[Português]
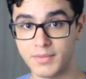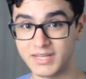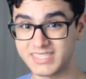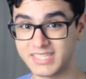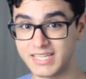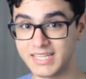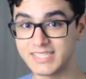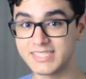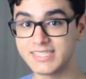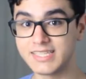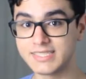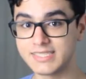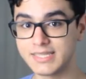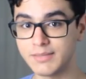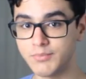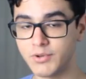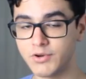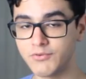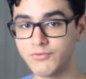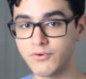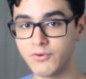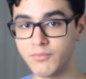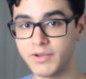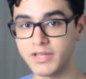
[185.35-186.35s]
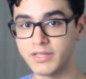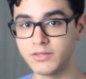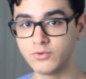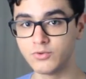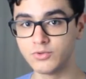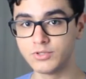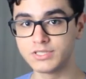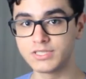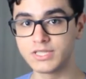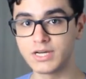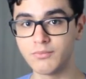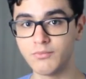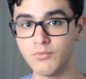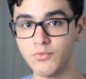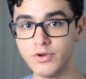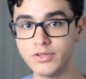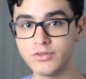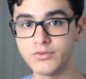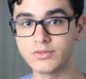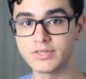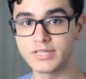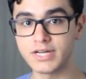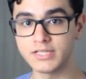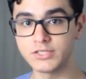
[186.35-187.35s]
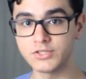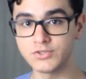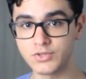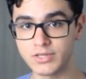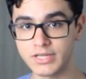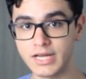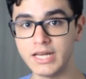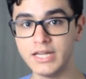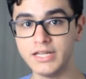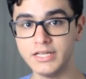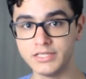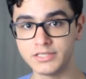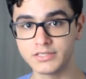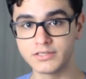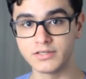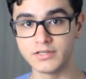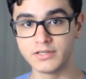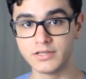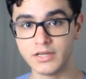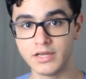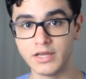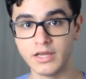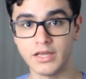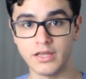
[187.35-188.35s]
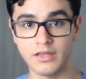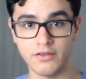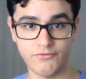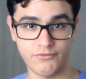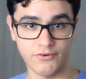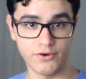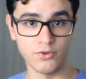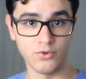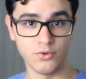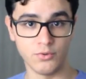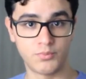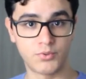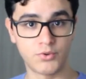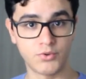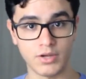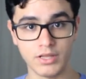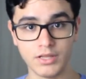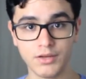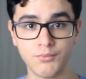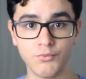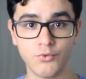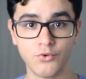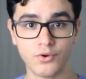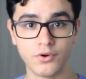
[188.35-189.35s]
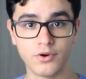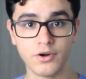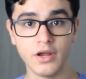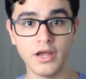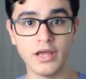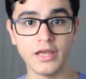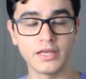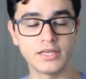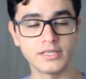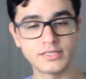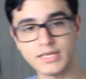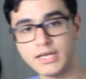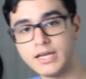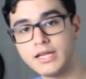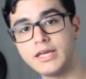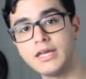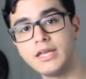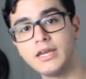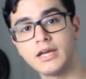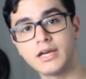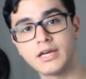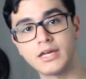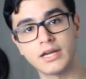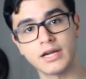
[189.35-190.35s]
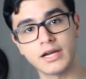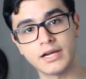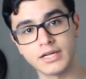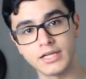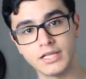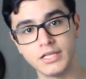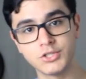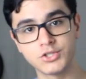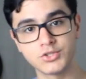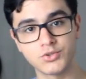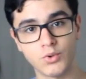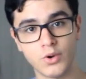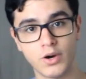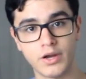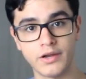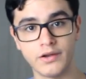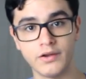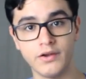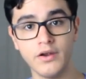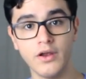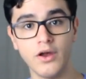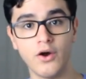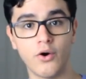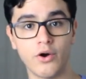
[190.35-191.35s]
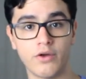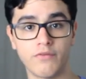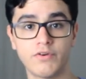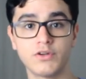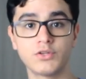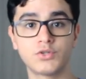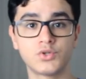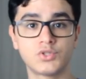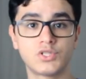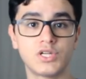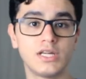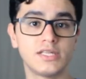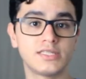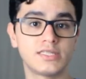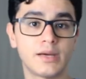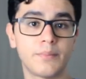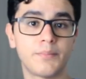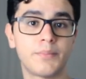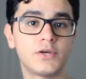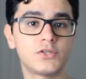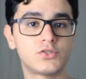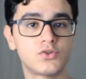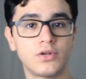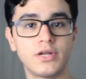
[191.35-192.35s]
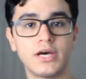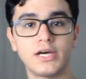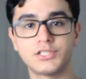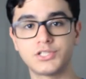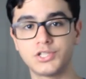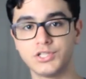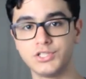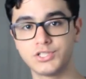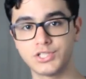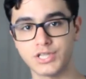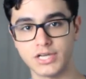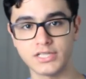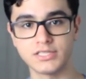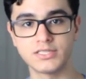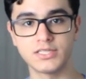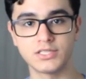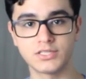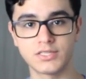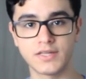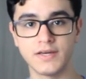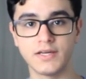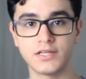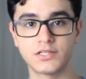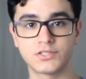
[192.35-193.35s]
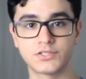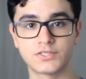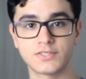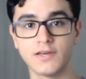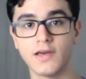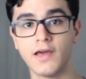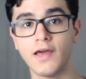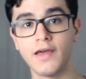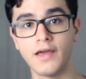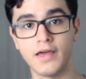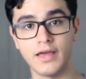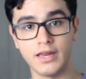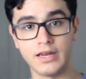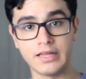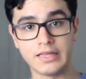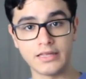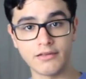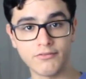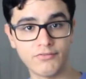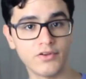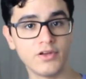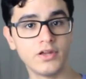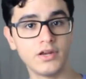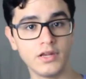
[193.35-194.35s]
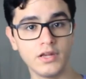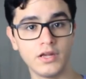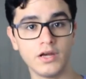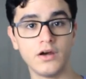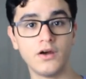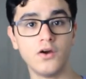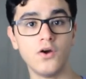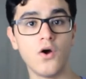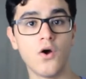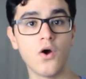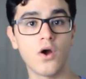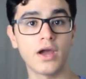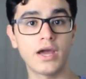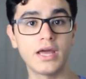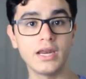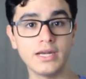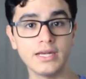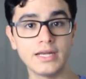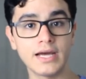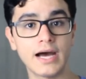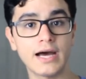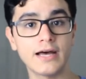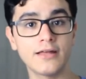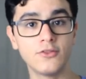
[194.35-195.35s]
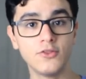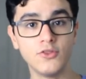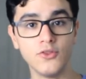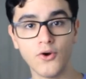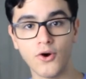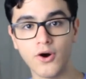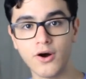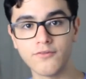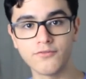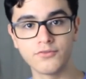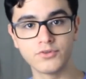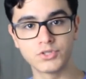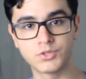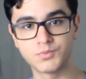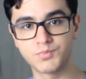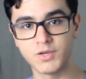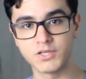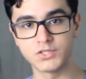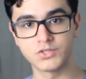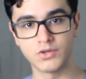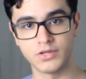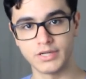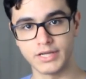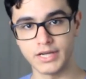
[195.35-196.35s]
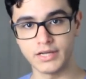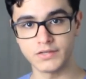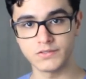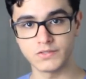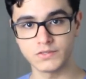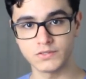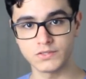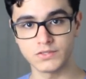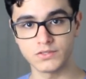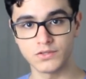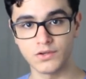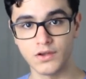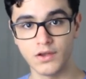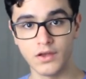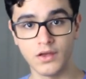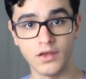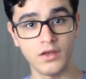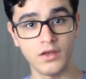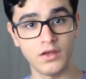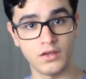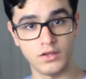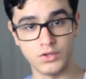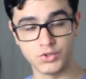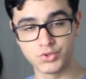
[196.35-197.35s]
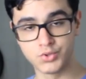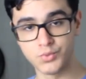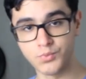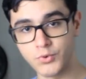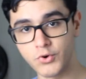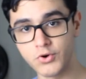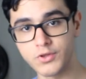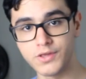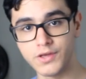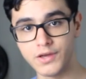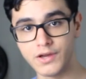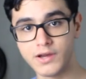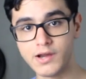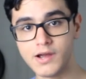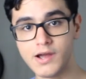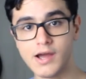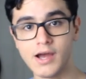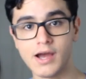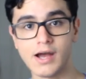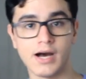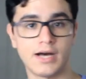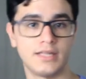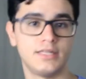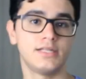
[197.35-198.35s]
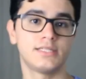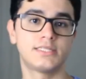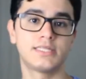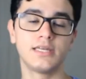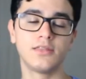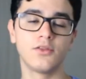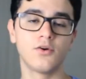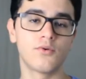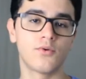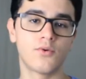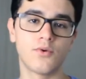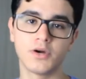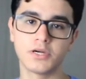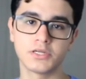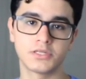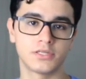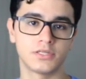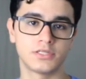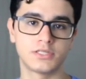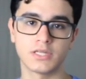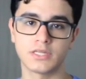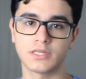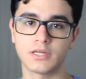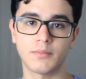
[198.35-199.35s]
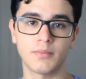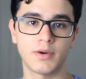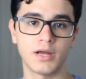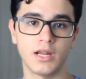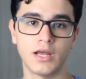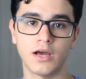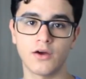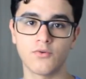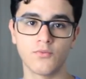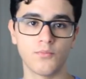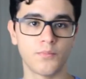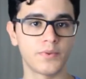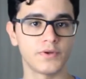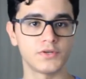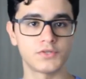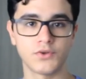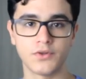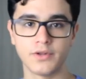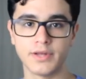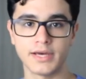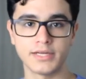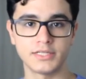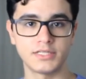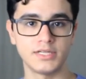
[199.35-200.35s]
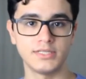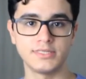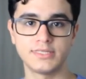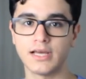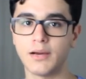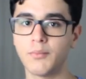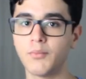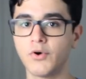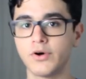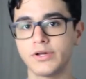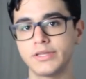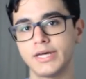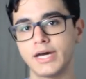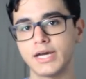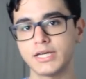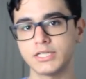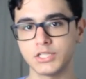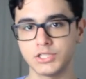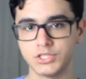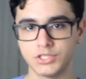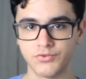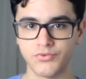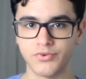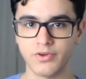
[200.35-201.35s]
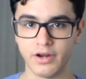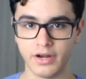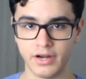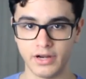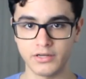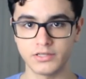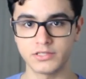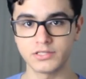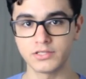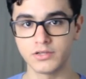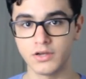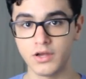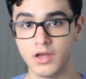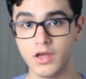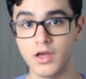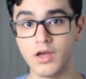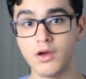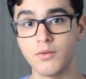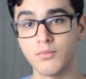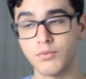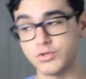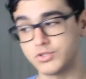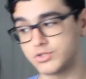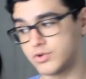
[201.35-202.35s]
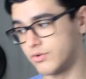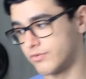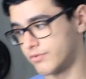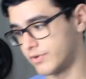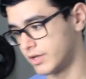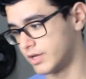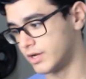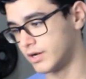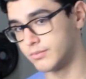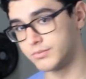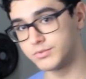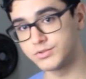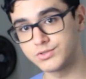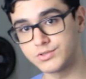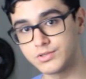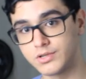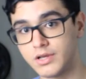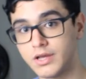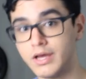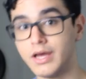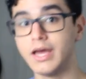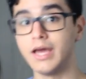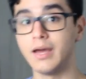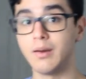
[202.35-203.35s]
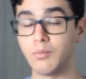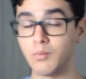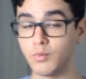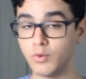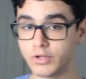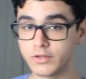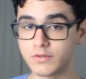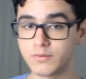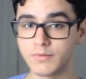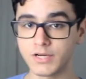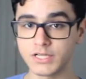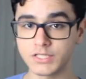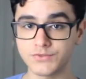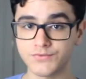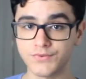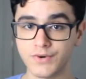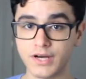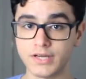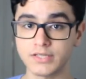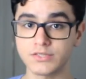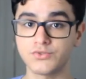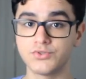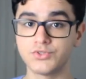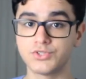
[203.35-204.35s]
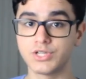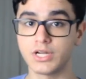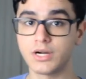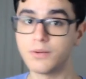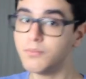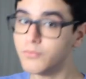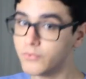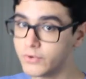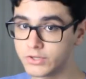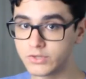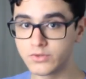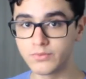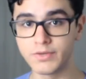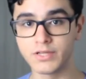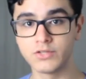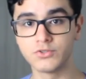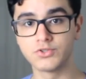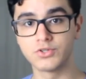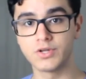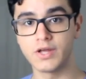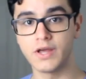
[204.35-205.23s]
Mas a DC sempre foi uma indústria muito tradicionalista e falou para o Alan Moore que se ele queria criar aquela história, ao invés de utilizar personagens já existentes, ele deveria criar novos personagens. Isso porque a DC não gosta de trabalhar com personagens e abordagens diferentes, pois convenhamos, é muito mais fácil e gera muito menos